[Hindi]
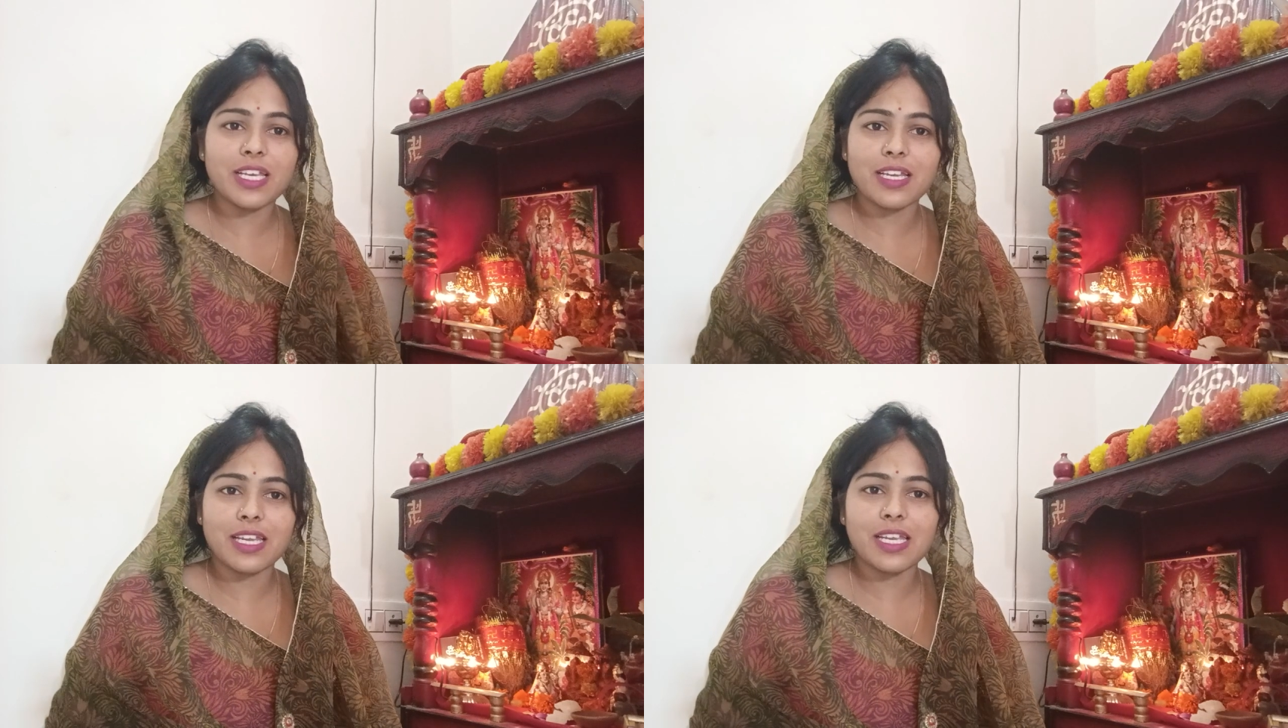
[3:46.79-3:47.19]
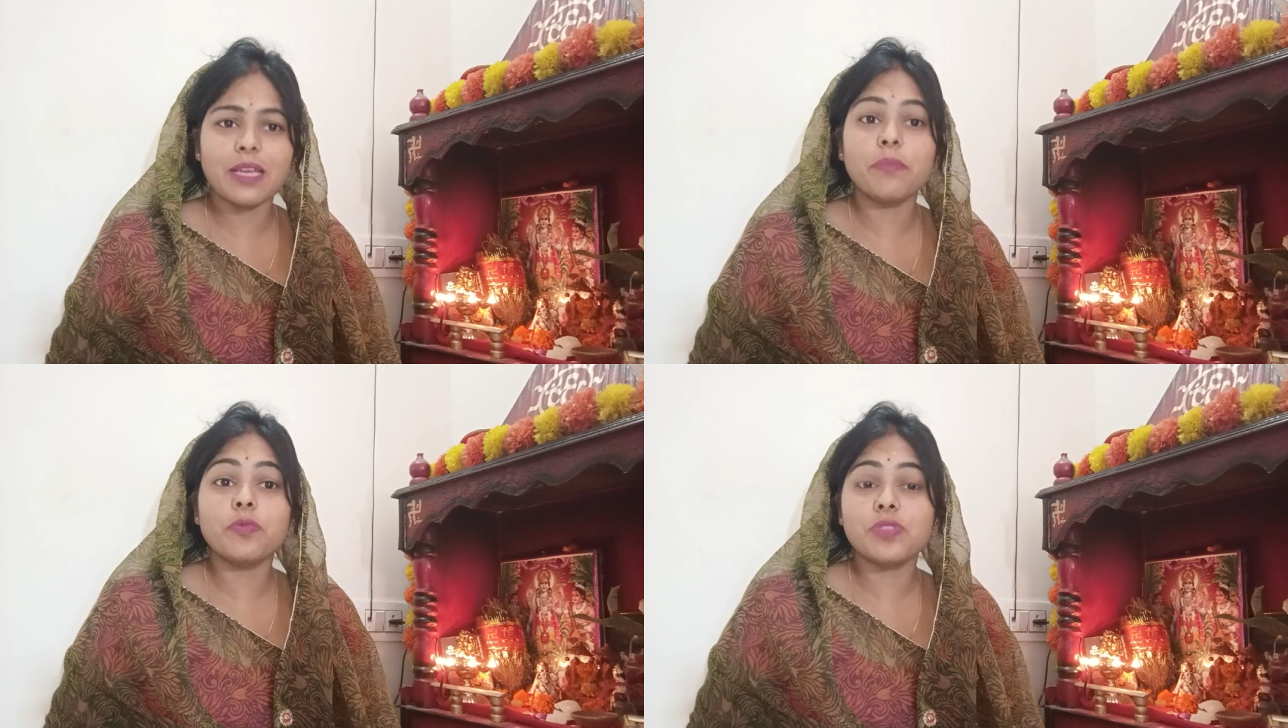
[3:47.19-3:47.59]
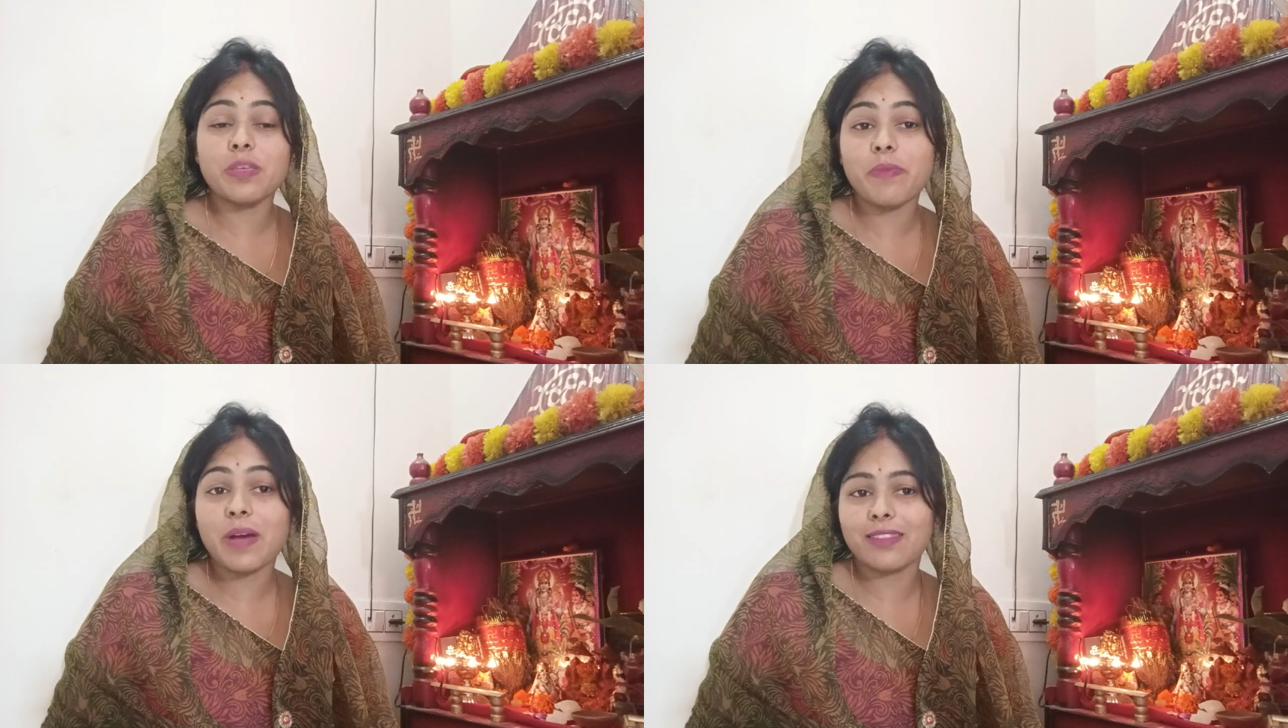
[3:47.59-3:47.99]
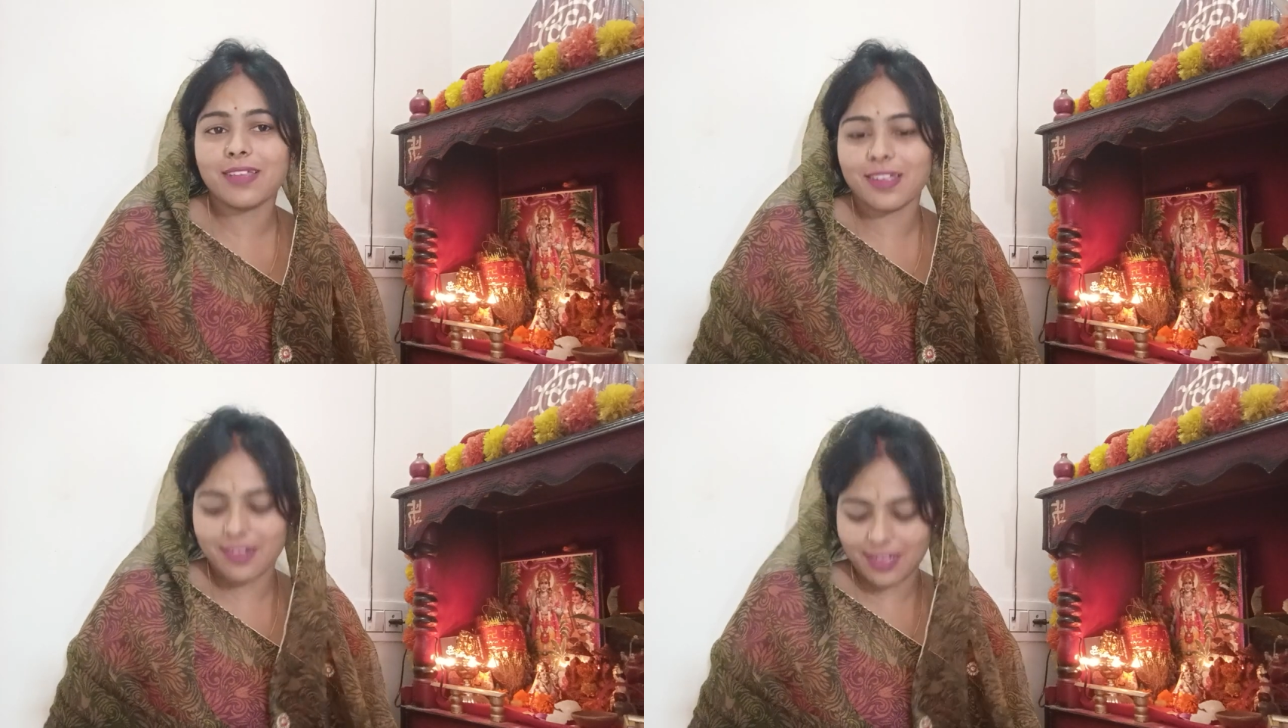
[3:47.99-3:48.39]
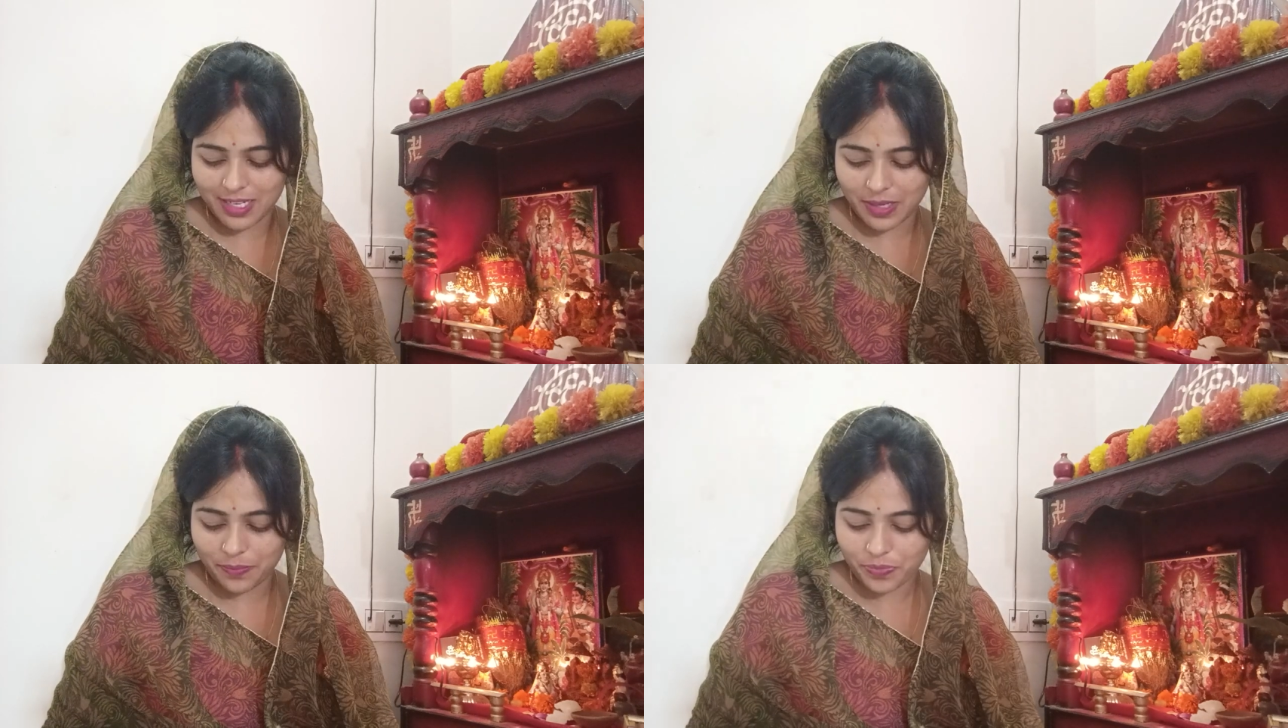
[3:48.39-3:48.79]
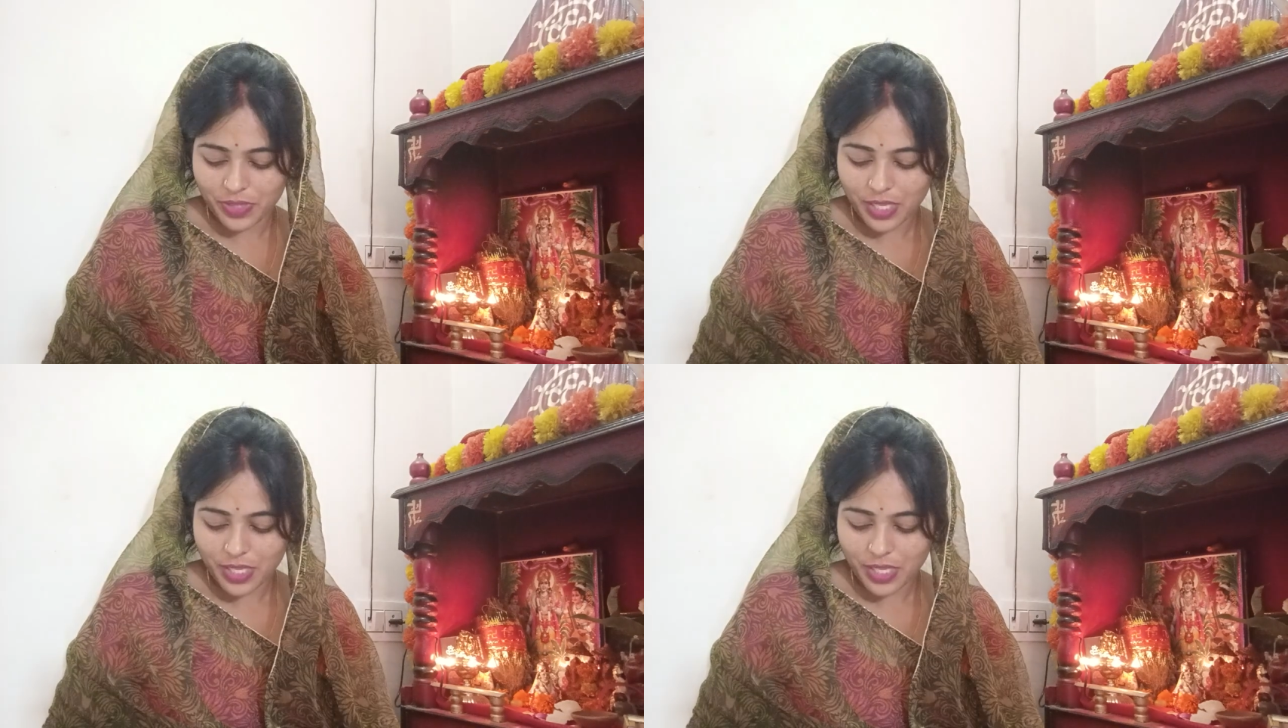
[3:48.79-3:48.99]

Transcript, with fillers: देख रही हैं उनसे बात कर रही हैं